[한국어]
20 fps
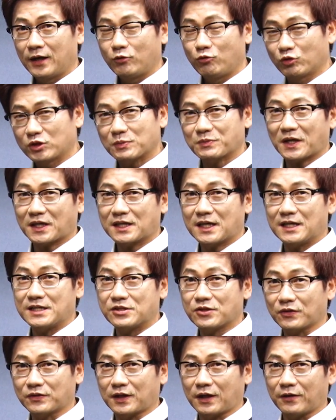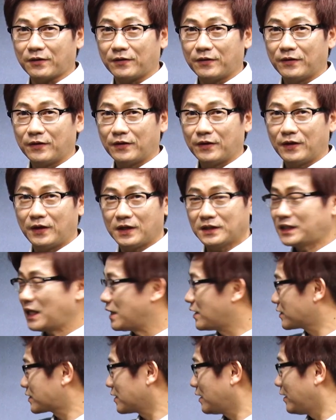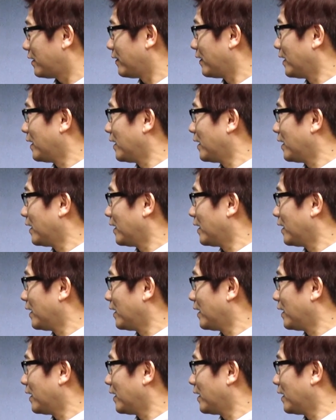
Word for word: 6 4기가 있었대요. 근데 이것을